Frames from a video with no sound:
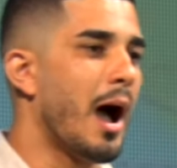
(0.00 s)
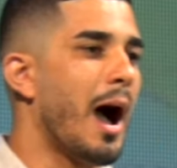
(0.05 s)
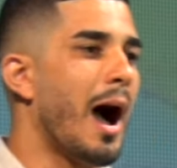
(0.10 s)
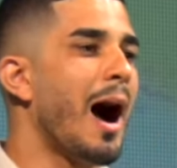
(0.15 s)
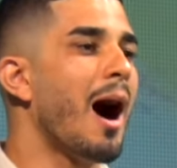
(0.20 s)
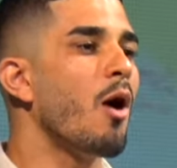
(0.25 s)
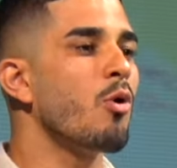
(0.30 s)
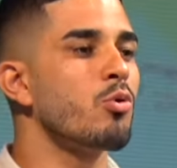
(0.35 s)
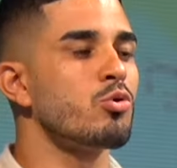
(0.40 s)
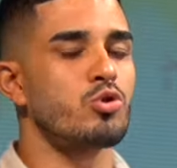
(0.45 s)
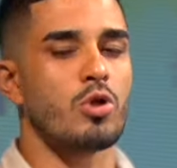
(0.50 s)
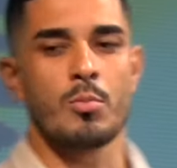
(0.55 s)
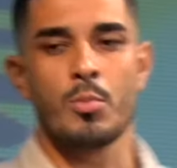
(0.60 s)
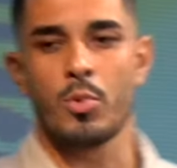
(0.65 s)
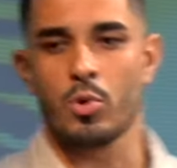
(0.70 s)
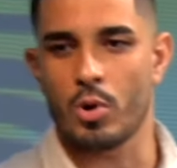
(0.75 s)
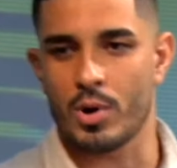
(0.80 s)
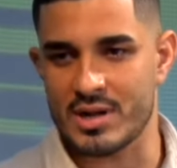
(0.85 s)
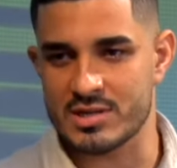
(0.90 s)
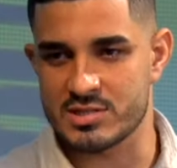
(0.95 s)
algo
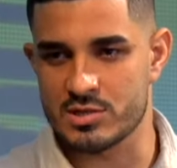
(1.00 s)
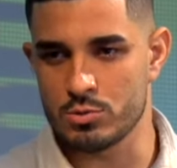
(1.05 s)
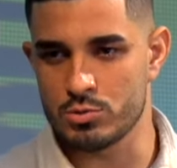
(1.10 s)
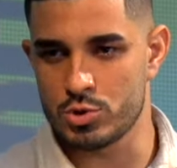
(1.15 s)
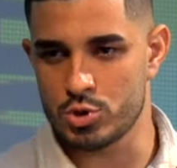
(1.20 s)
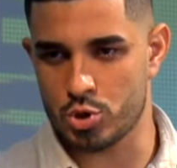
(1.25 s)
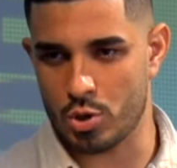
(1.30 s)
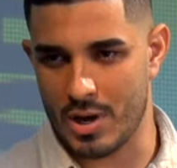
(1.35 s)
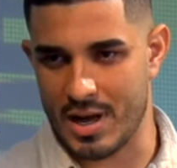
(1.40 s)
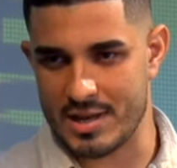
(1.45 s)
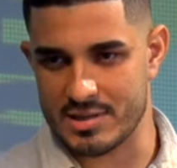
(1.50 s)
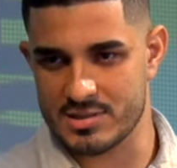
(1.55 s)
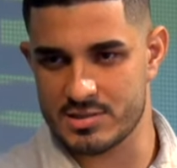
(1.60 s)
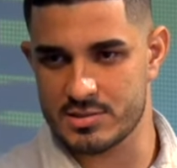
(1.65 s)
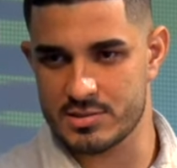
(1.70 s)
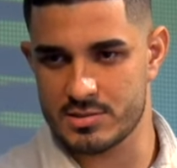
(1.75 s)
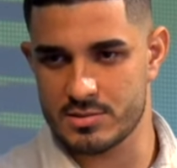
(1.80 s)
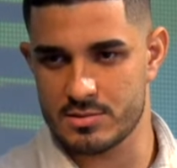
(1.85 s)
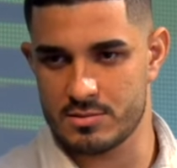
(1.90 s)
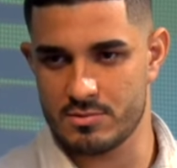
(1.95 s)
toma o coração de
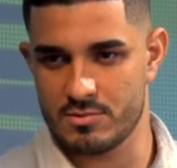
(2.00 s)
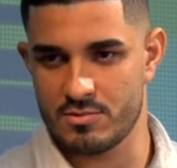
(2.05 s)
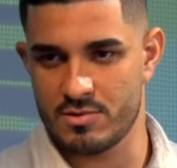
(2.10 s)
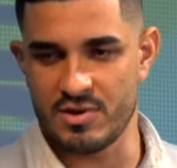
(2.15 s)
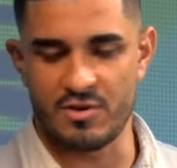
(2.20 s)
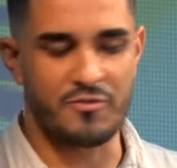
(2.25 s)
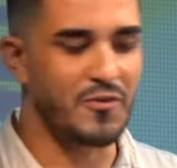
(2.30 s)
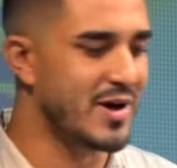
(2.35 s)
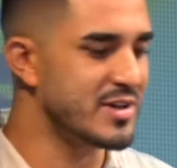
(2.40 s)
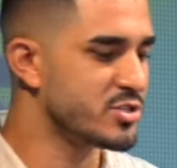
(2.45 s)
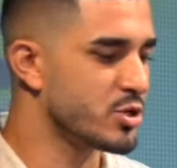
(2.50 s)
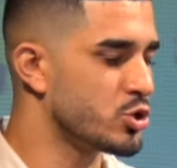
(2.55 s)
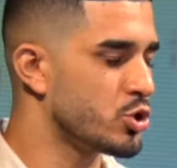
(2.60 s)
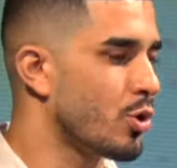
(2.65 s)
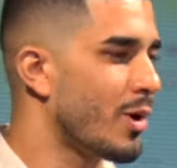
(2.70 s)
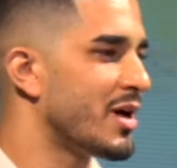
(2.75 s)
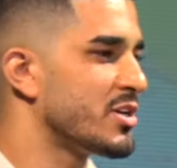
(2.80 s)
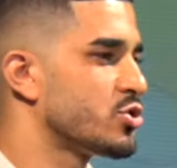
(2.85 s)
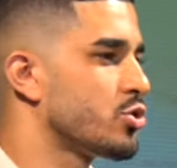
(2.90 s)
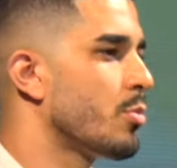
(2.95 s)
Joás, e faz que
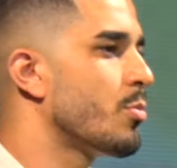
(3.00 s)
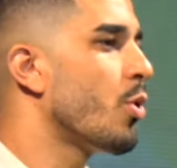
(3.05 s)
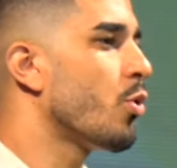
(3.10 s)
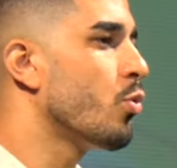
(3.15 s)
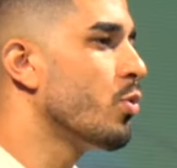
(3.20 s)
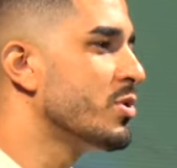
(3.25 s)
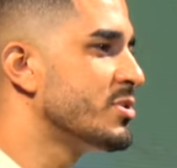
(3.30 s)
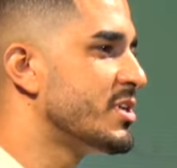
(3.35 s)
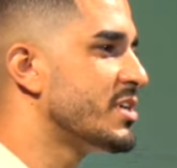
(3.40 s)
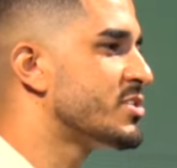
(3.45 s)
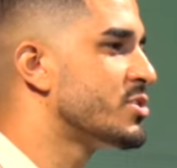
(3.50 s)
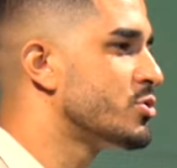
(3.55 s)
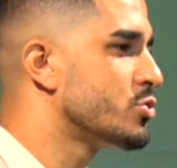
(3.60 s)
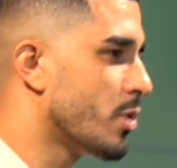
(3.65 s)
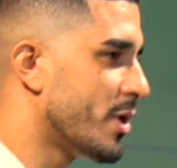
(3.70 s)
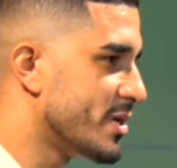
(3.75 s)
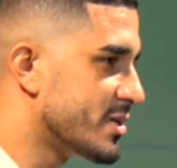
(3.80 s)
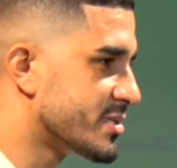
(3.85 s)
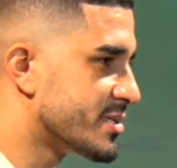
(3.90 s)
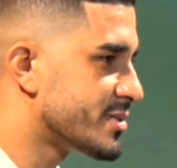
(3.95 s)
Joás tome algumas
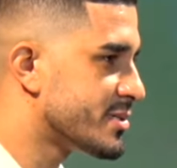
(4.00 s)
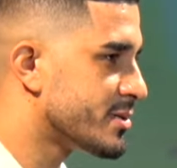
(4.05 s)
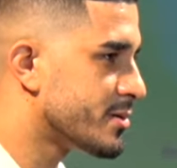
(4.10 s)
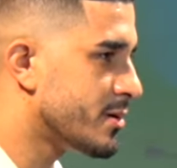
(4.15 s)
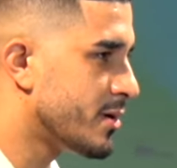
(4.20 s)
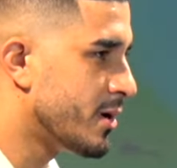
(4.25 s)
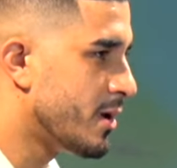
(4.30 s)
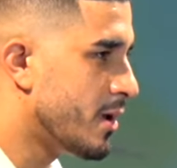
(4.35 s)
decisões.